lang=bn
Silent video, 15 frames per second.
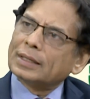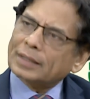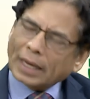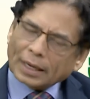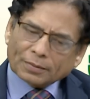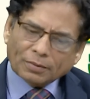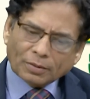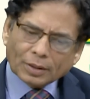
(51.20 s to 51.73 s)

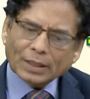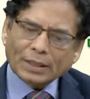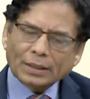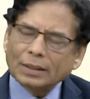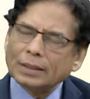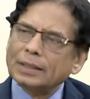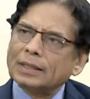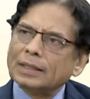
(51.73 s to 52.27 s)
তার ফলে
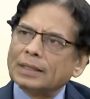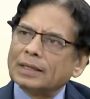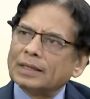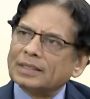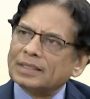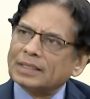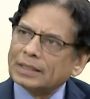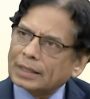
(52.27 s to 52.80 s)

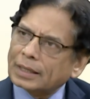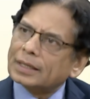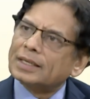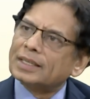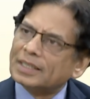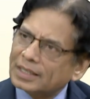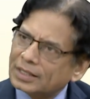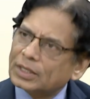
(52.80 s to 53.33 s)
যেটা নাকি
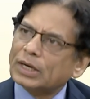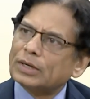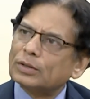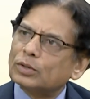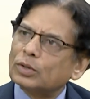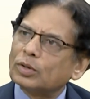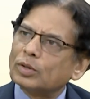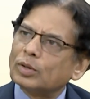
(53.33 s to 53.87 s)

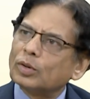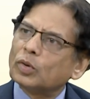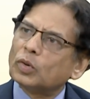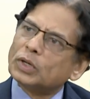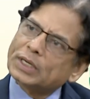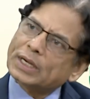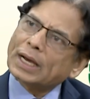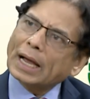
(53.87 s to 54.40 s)
নির্ধারিত হলো
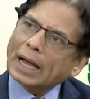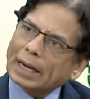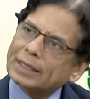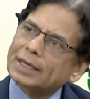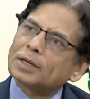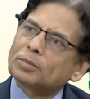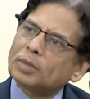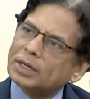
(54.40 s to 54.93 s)
ওইটা
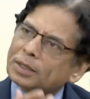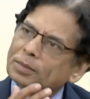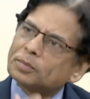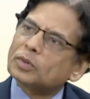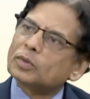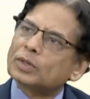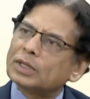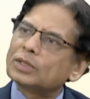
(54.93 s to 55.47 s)
আগের বারের
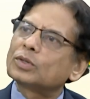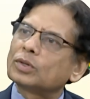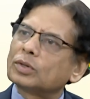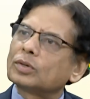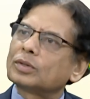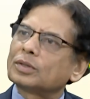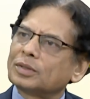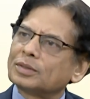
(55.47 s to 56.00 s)
প্রকৃত
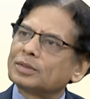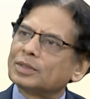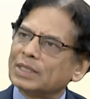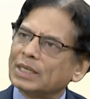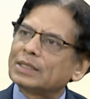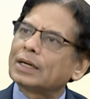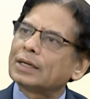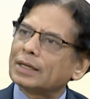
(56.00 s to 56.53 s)

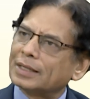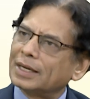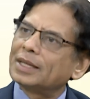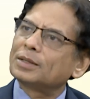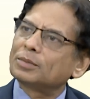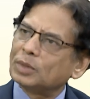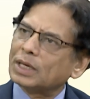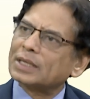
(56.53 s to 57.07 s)
যেটা নাকি
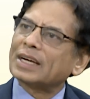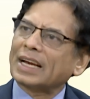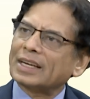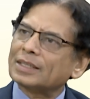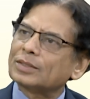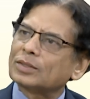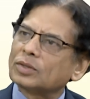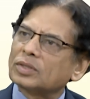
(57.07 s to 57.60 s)
এনবিআর
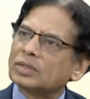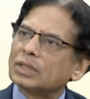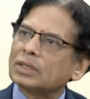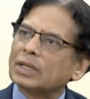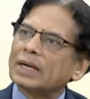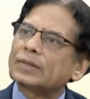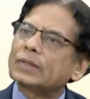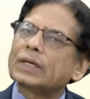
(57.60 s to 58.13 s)
কালেক্ট করেছে
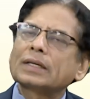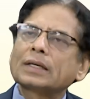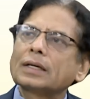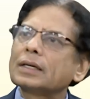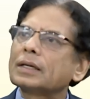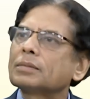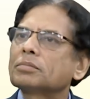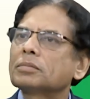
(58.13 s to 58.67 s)
তার থেকে
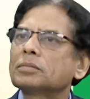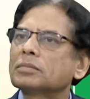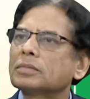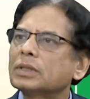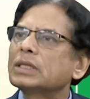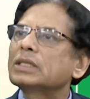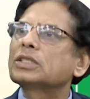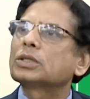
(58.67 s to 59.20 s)

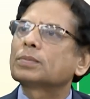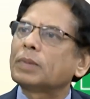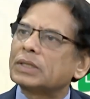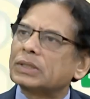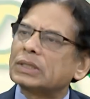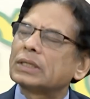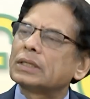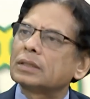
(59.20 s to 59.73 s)
তিরিশ
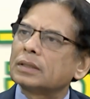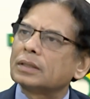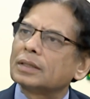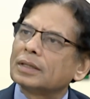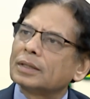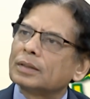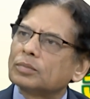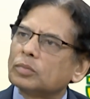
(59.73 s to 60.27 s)
পার্সেন্ট
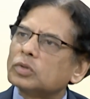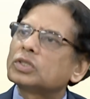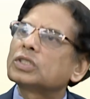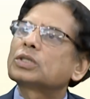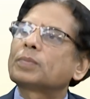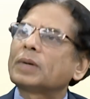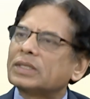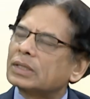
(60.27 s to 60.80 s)

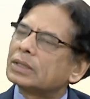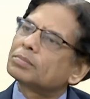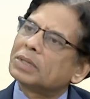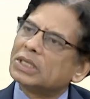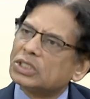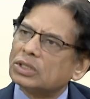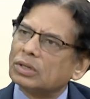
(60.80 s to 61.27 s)
পঁচিশ পার্সেন্ট বেশি